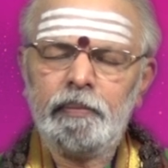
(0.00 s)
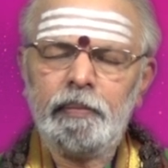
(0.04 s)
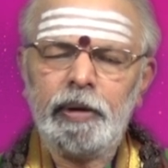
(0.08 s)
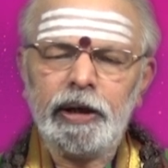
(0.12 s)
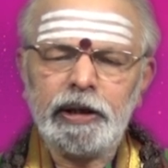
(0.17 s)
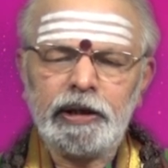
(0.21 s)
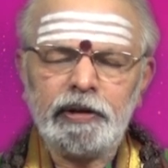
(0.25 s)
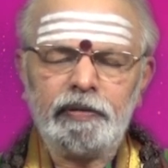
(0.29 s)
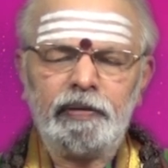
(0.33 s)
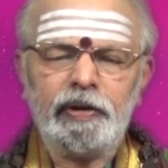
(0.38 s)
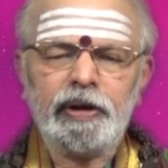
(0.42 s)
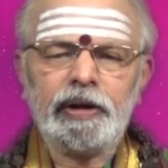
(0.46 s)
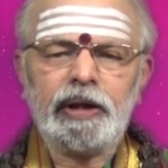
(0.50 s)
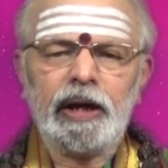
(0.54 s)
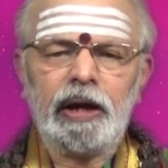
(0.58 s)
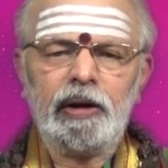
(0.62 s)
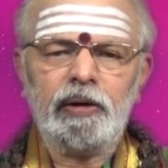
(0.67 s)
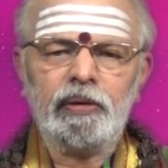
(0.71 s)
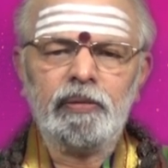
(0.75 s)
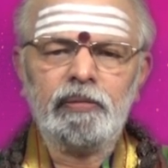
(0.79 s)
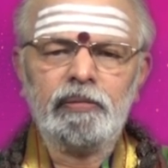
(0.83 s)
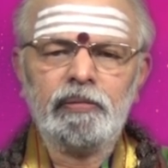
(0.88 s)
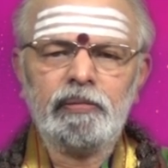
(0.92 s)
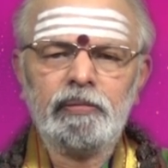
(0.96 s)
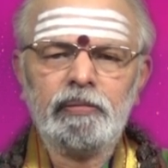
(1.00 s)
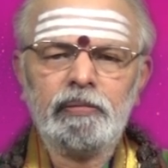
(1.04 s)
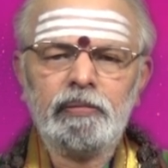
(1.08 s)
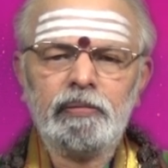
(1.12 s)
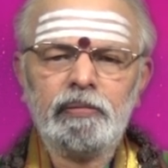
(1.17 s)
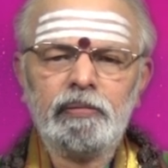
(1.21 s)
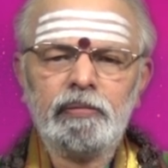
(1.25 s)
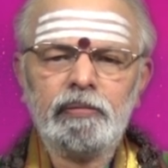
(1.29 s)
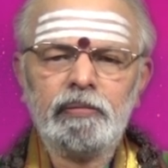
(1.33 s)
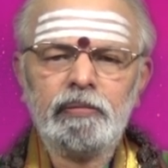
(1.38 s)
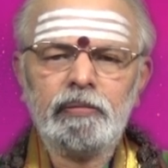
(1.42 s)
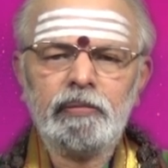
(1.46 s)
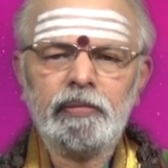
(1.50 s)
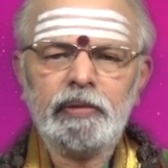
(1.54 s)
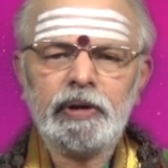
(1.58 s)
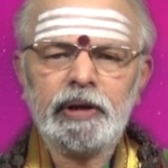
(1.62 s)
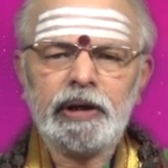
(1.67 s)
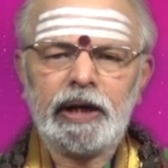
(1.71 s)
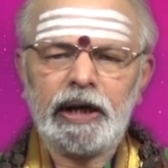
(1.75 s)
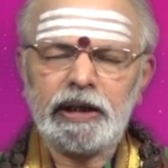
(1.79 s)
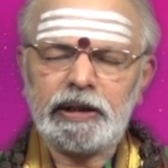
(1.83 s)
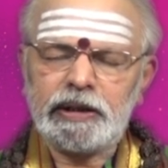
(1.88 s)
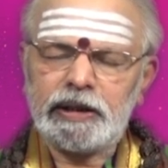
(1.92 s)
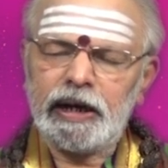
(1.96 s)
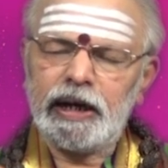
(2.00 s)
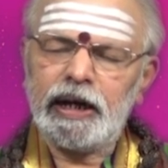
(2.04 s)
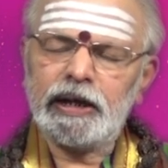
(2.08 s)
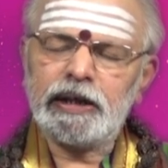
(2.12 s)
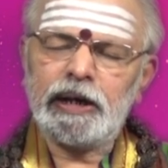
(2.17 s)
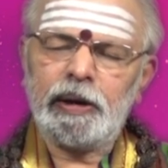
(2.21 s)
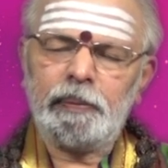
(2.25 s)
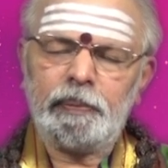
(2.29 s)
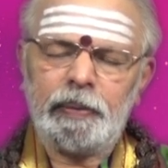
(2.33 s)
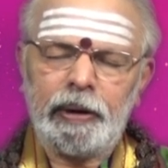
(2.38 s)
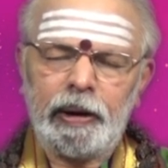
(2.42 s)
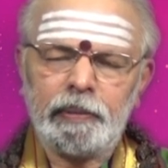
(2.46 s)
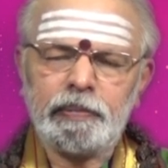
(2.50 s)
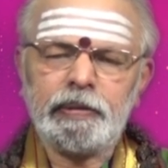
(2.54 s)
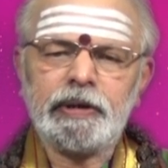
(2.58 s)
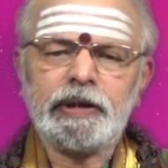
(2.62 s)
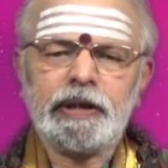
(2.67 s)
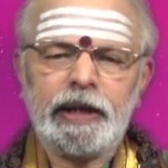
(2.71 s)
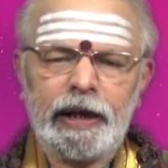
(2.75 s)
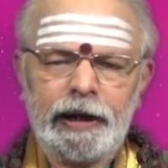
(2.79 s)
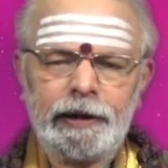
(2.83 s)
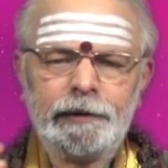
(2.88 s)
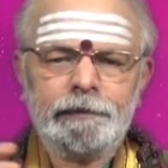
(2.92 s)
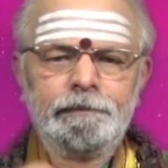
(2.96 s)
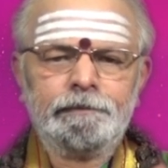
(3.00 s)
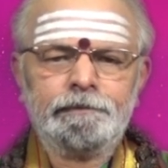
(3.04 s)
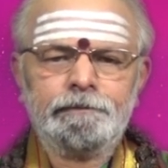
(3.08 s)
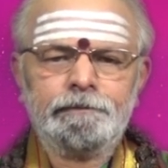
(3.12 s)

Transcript: మంచి ఫలితాలు ఖచ్చితంగా సంప్రాప్తిస్తాయి